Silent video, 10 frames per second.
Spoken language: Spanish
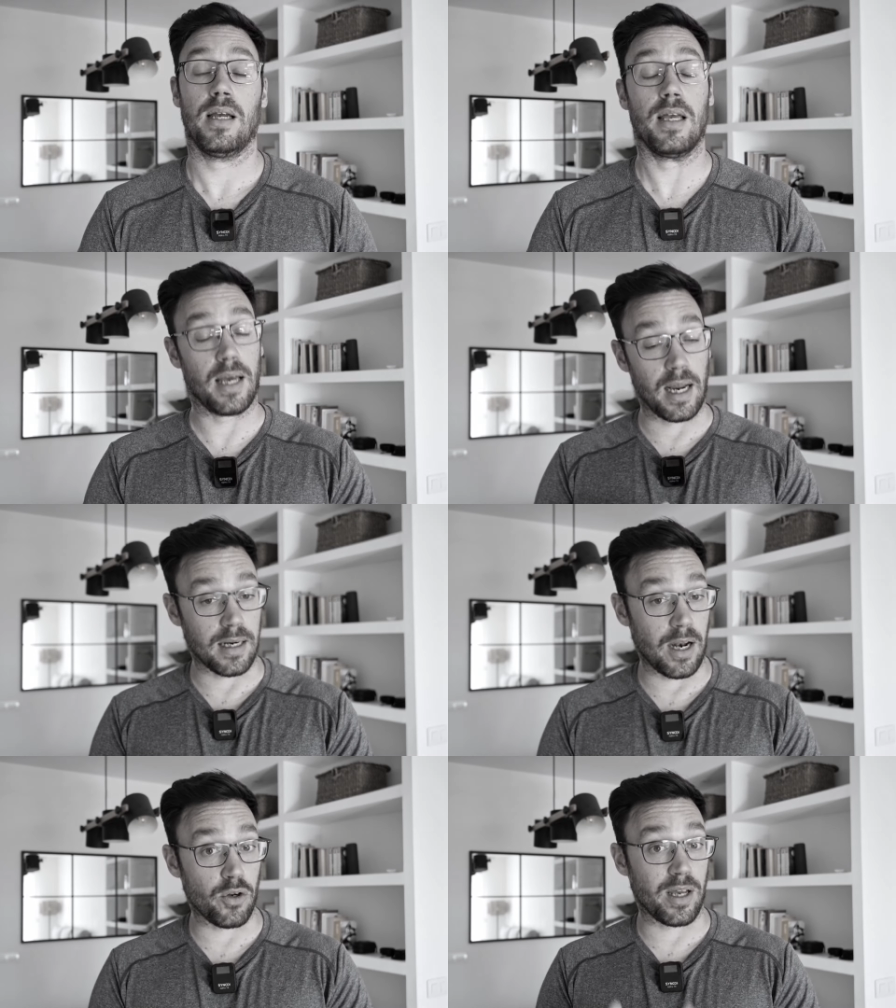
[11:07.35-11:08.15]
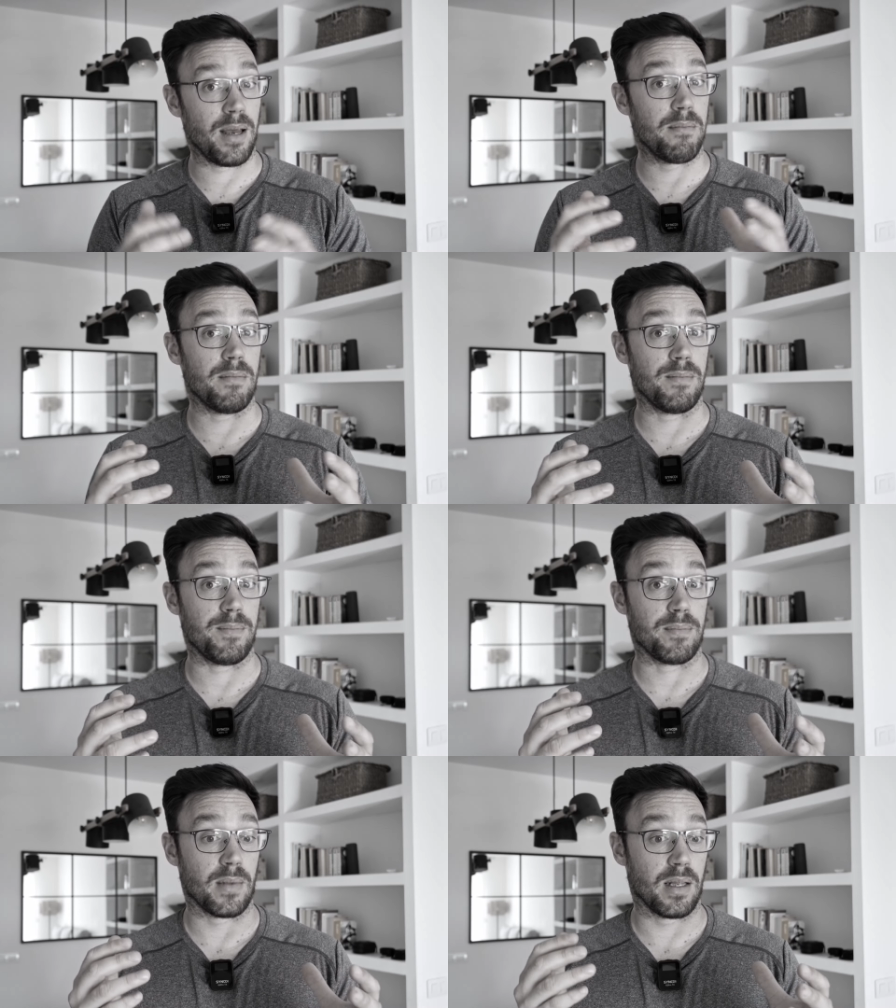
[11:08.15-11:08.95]
Y dejar claro que
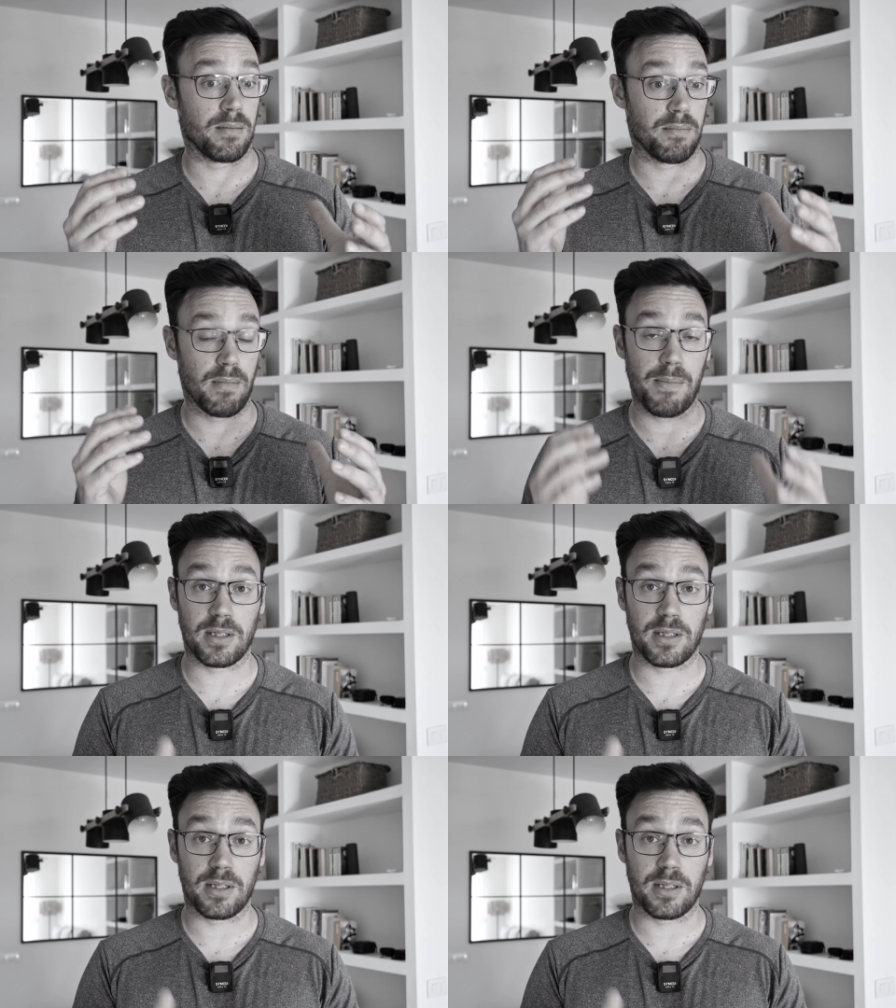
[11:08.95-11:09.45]
mmm,